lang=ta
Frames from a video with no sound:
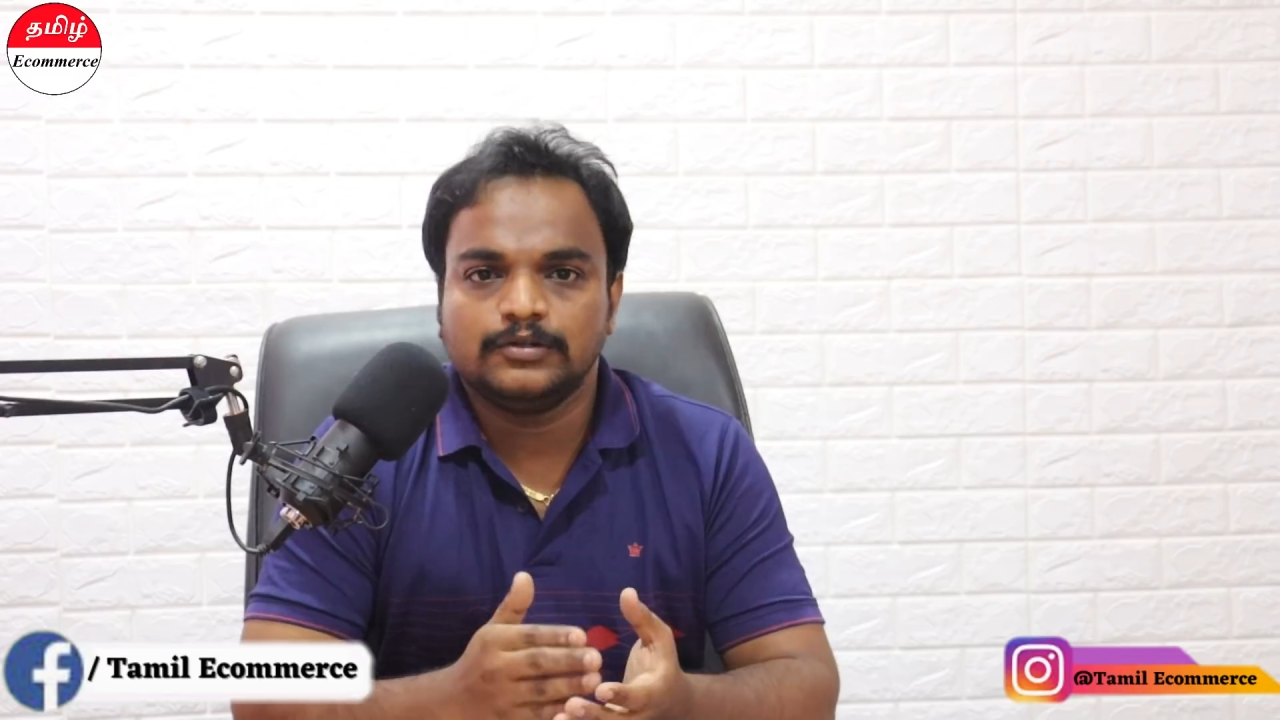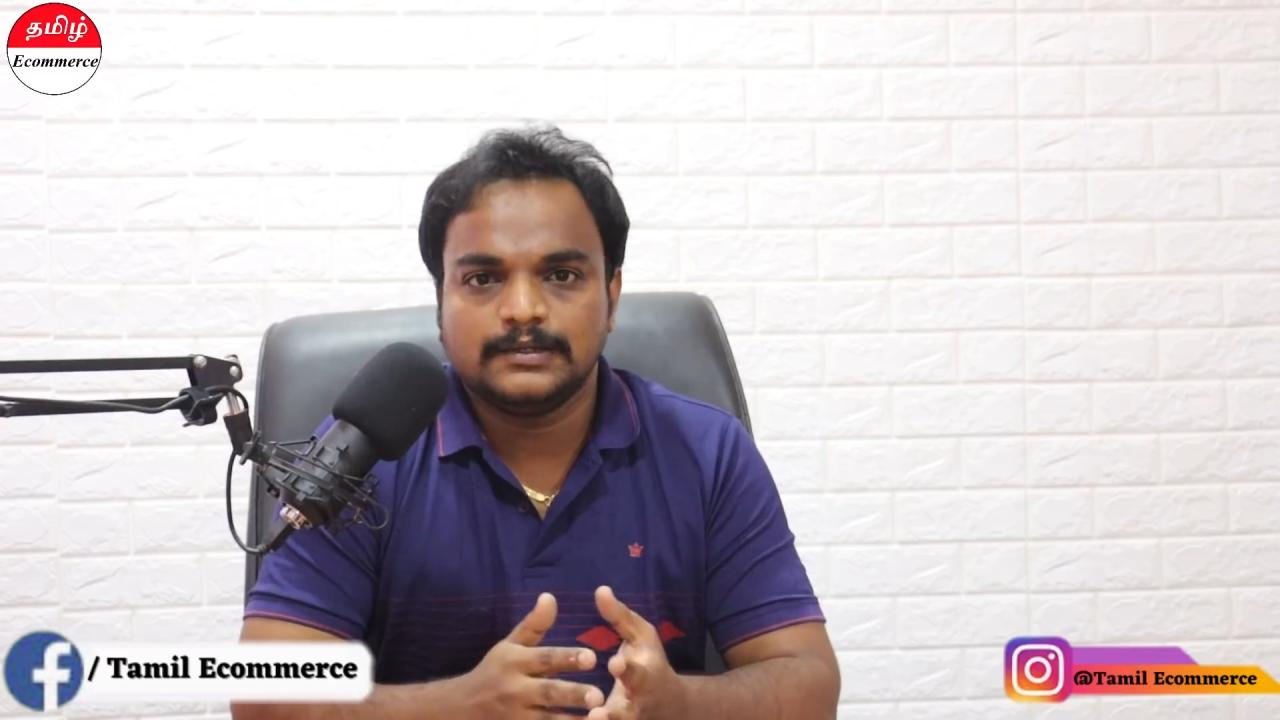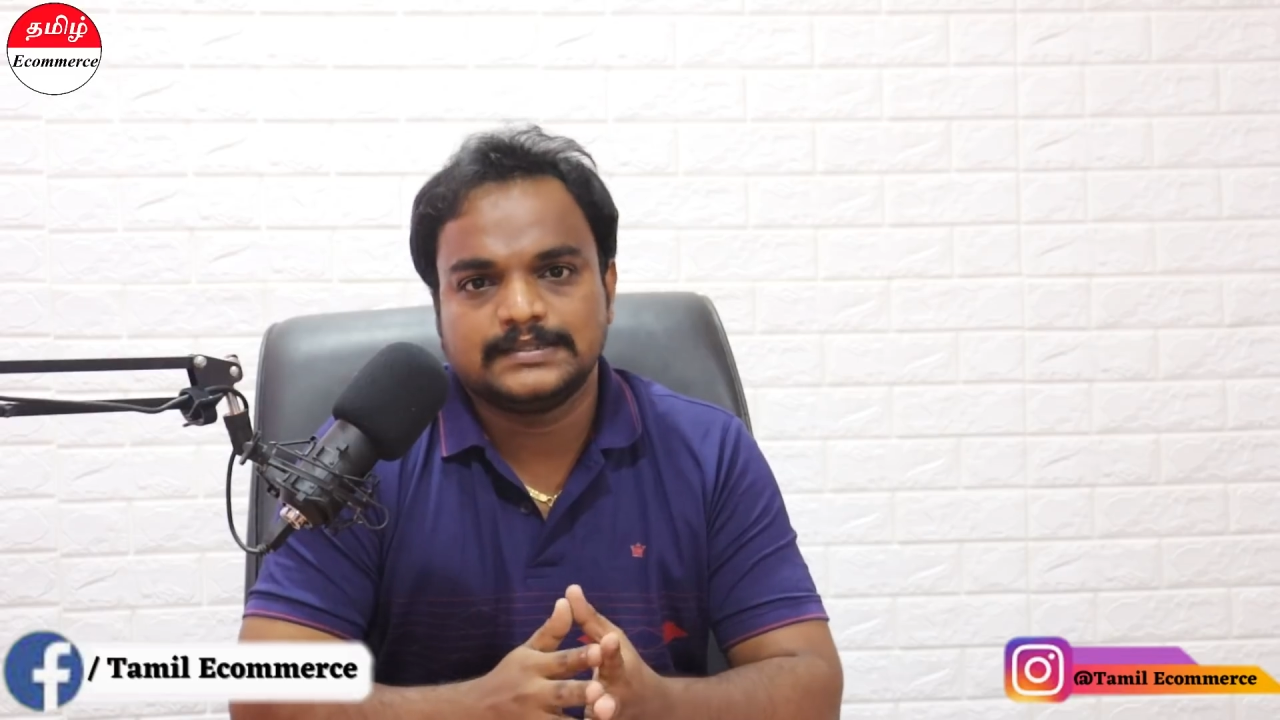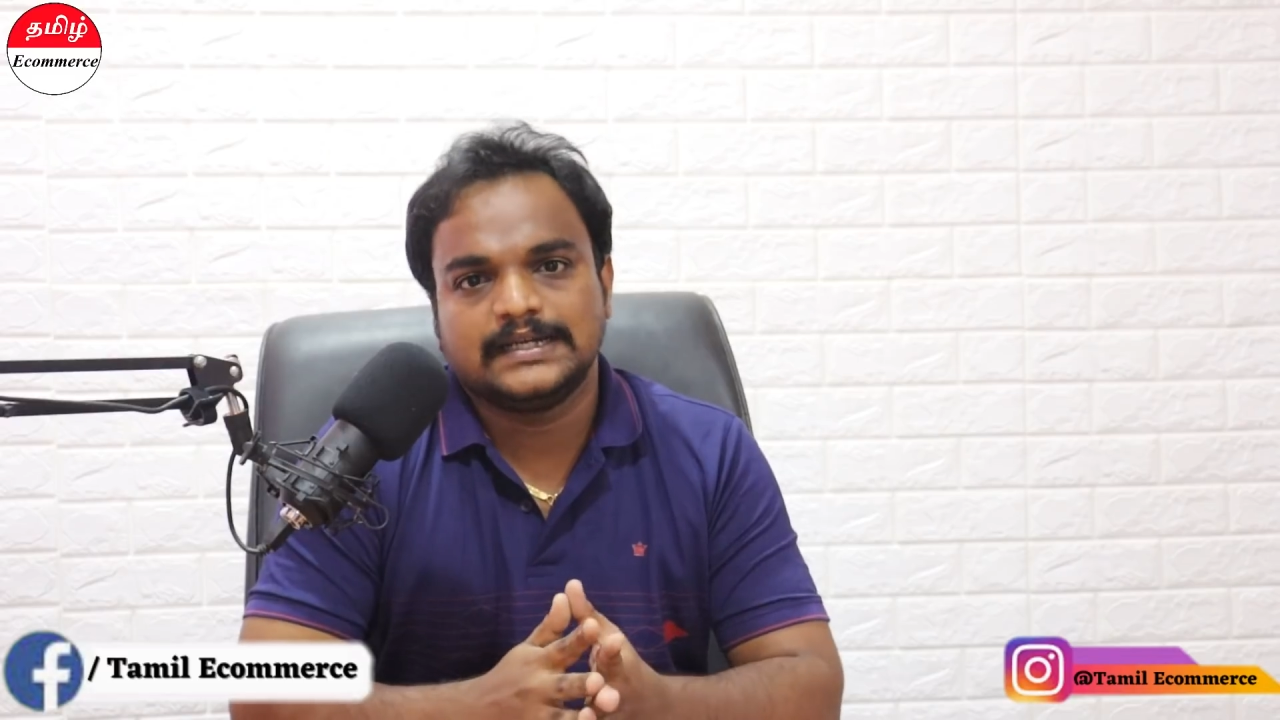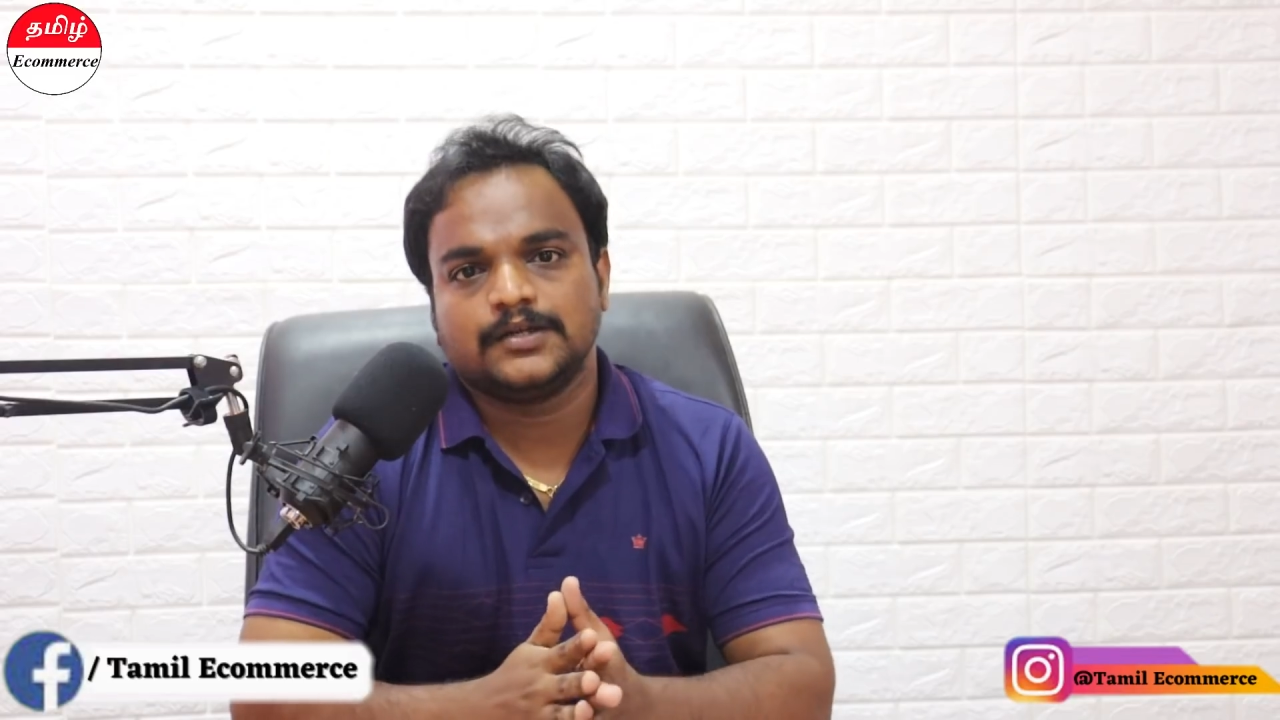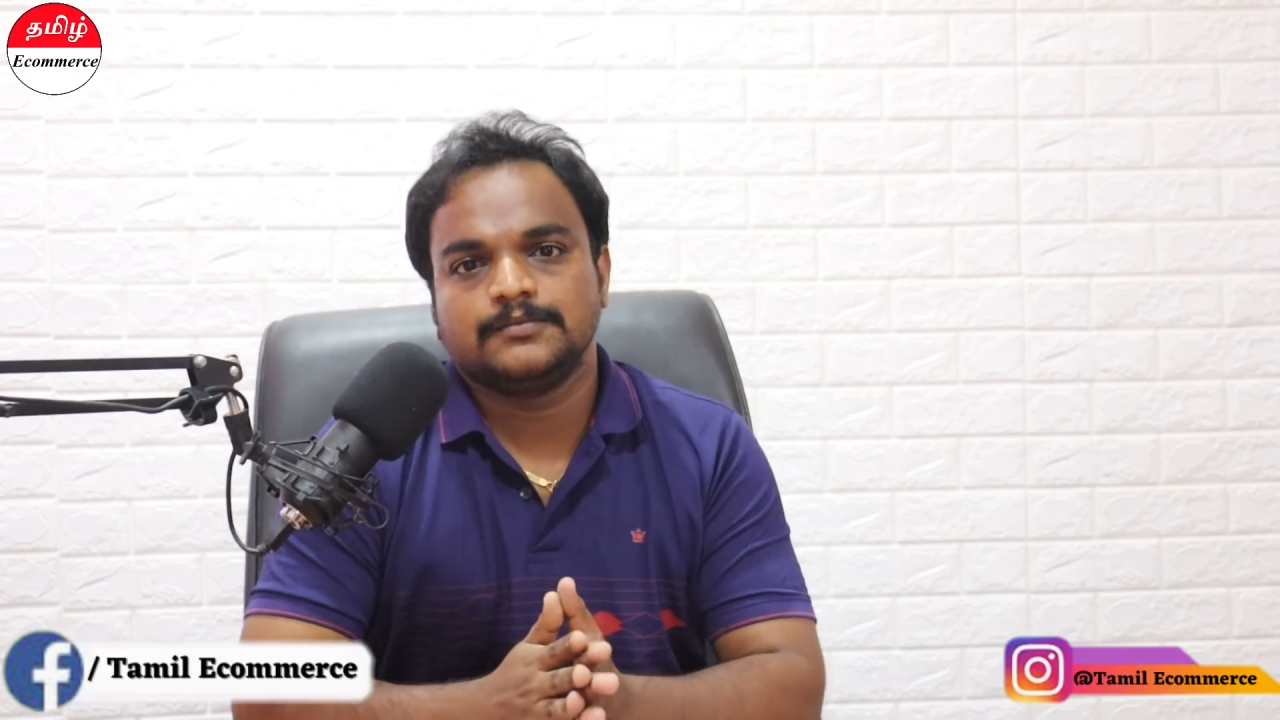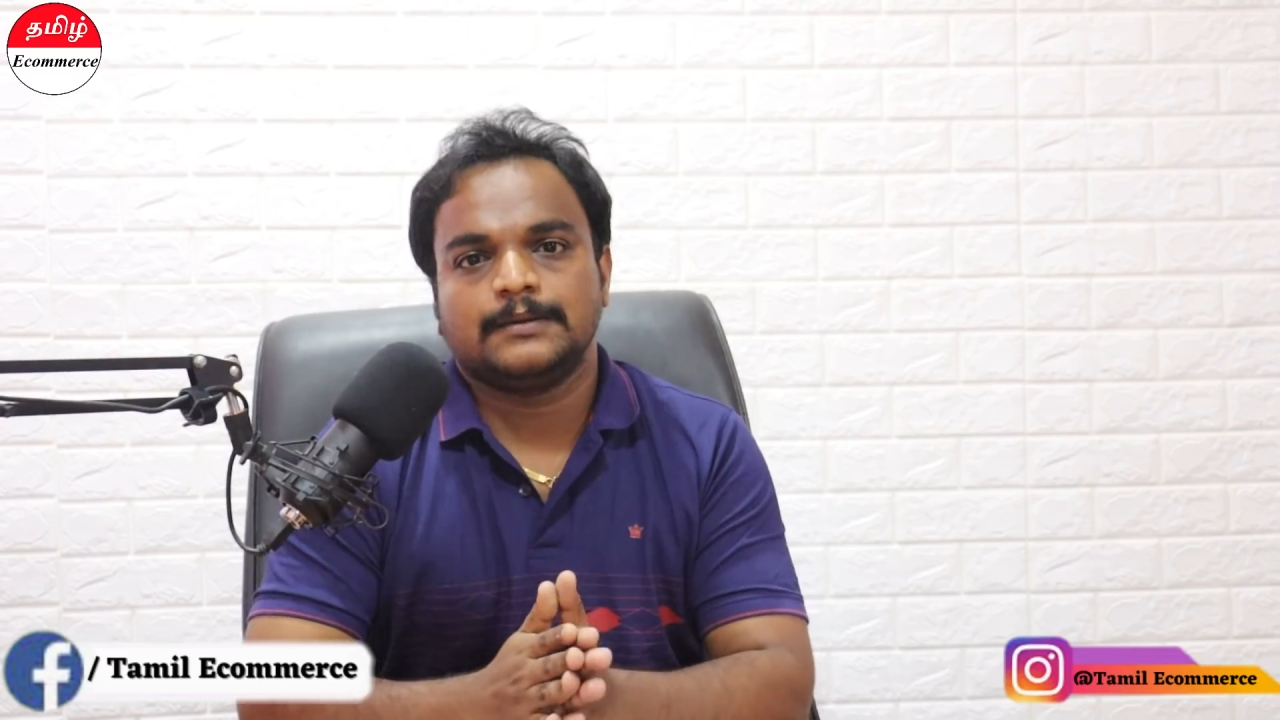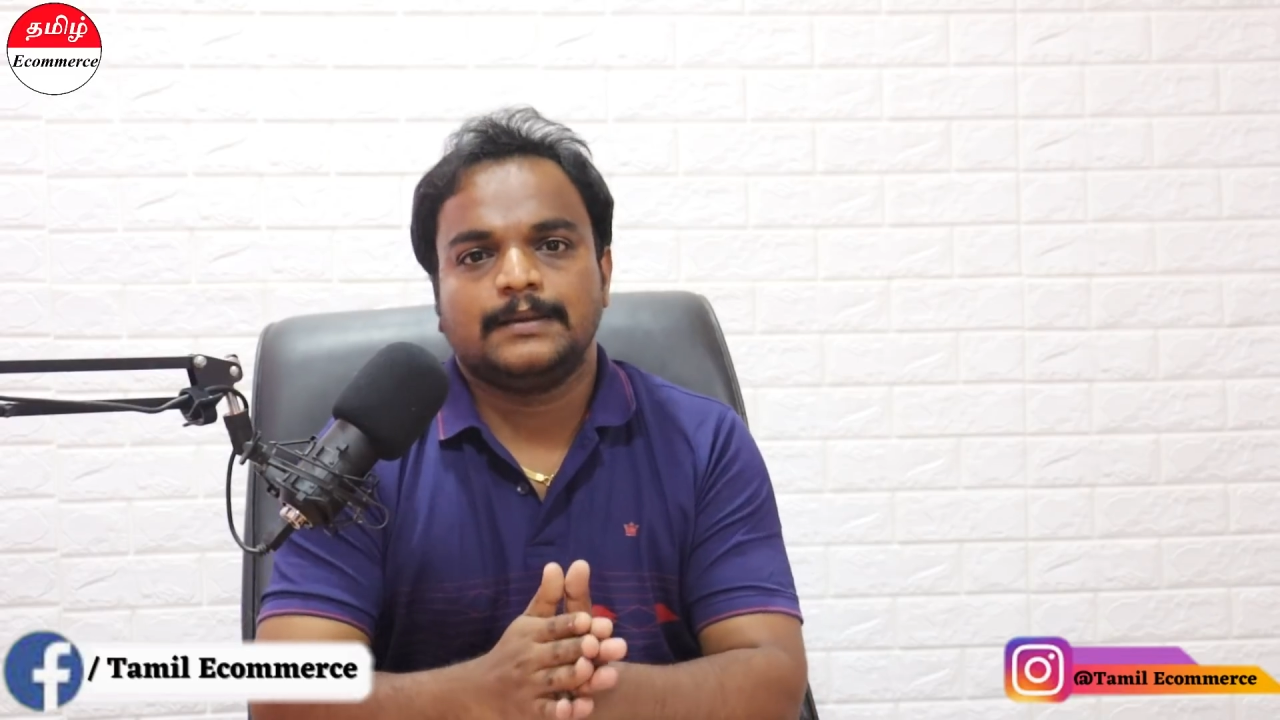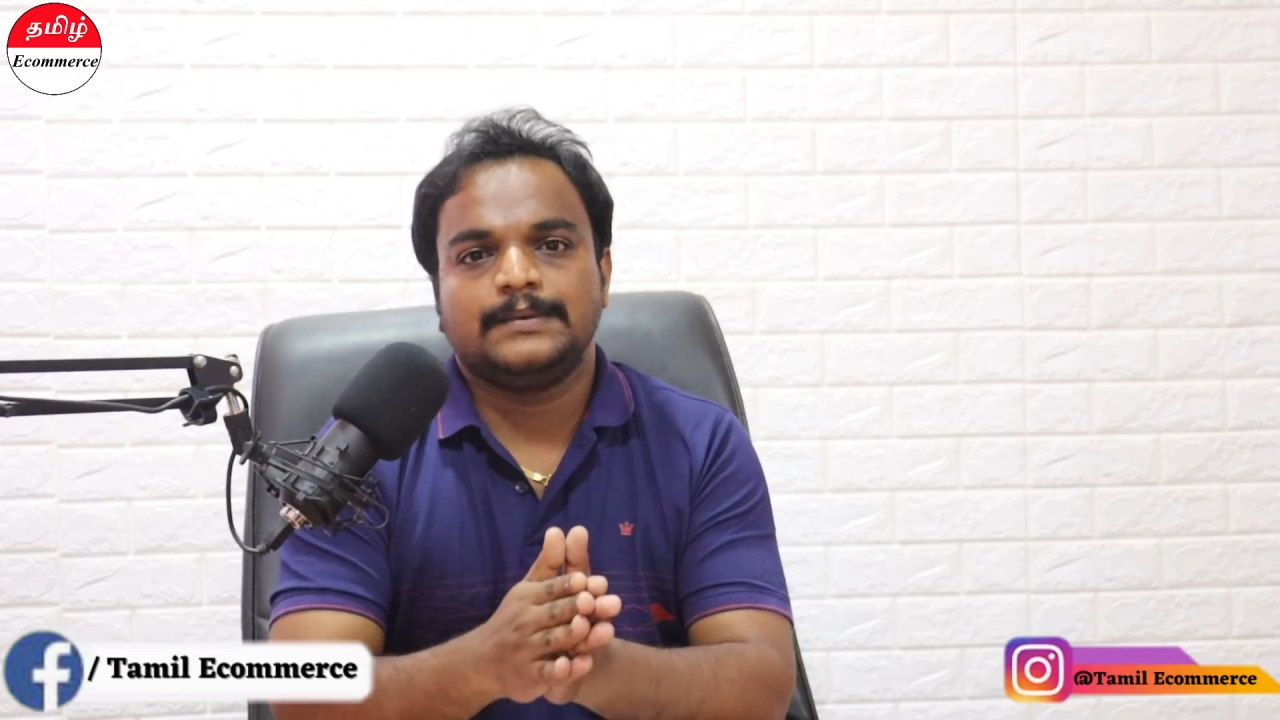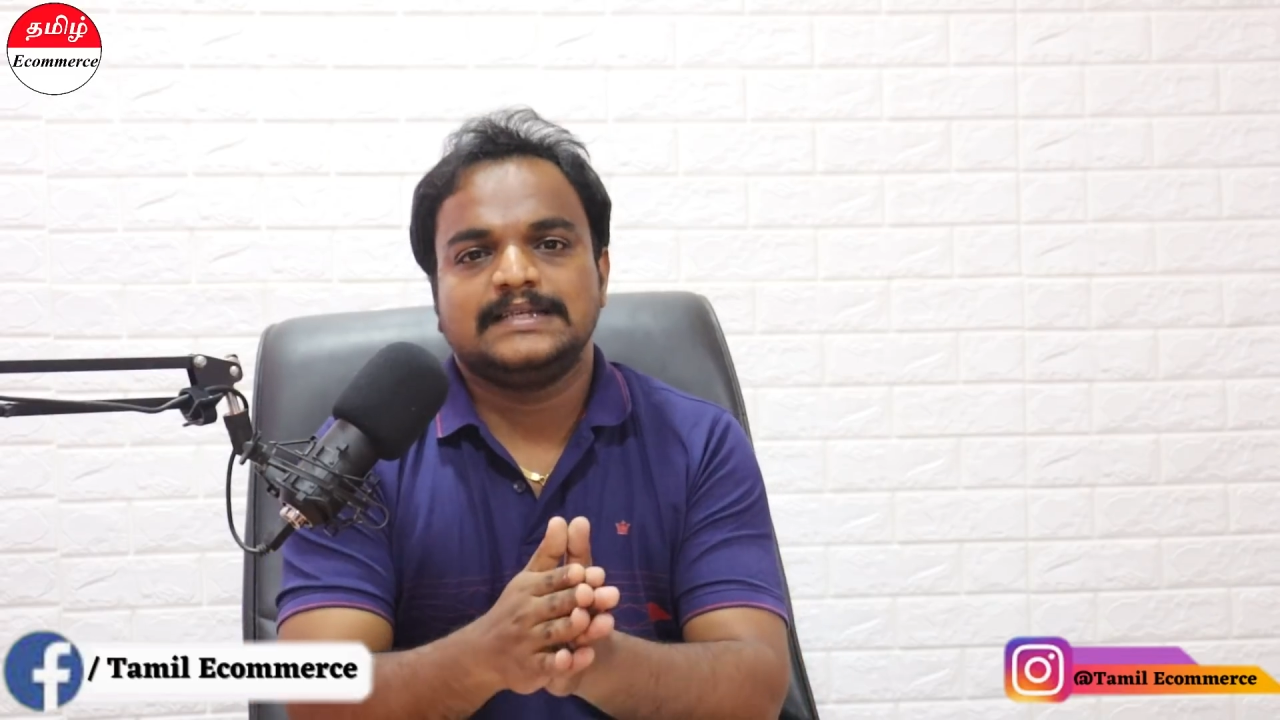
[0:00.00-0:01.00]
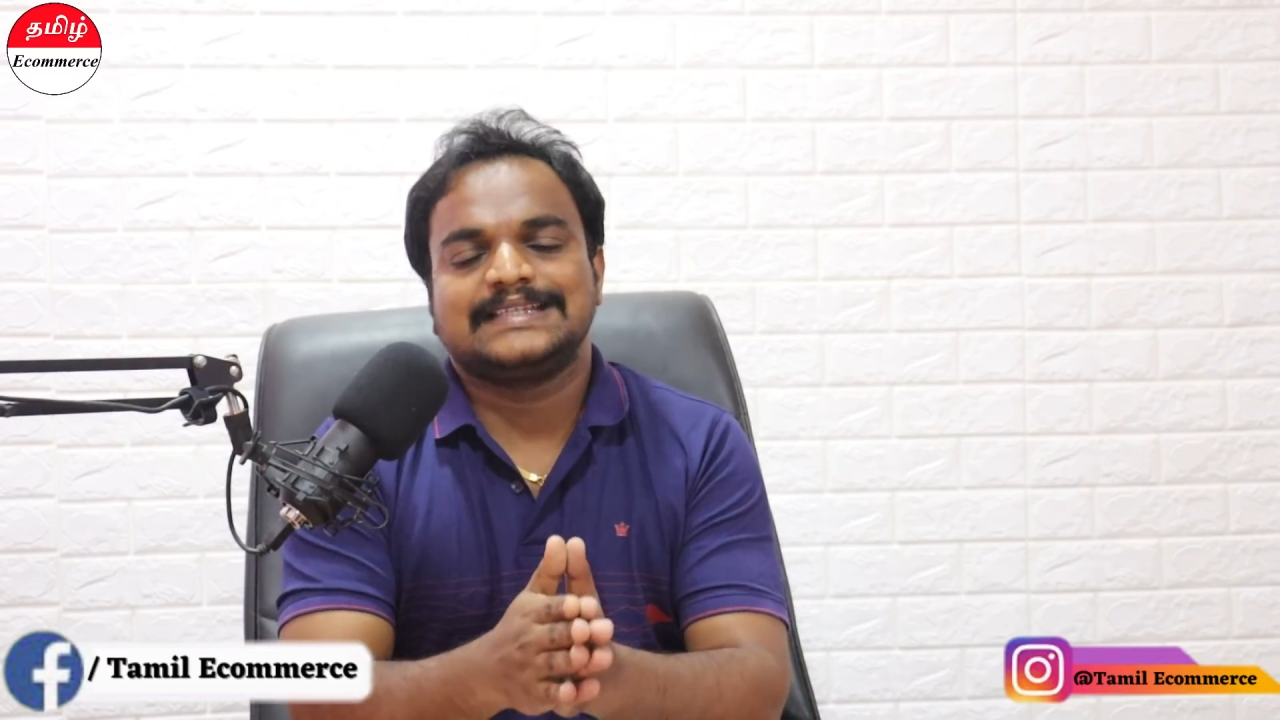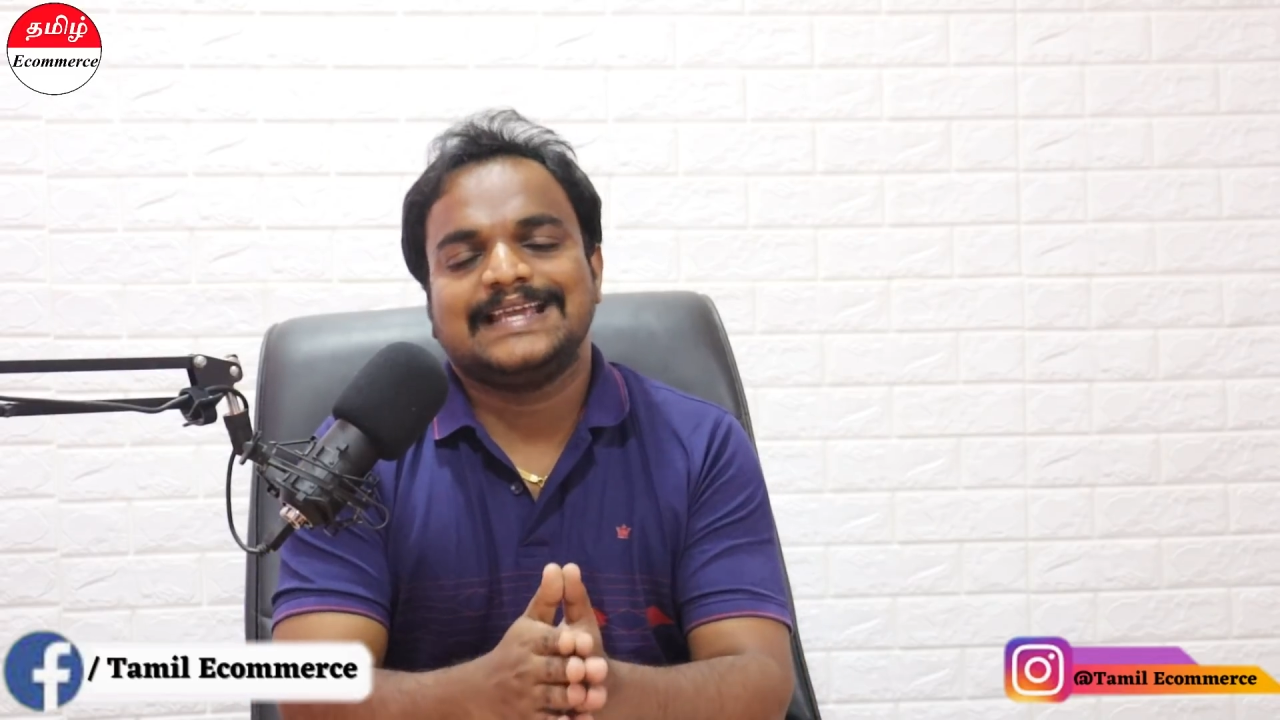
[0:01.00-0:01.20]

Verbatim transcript: ஓன் வெப்சைட்டுக்கும் நம்ம எப்படி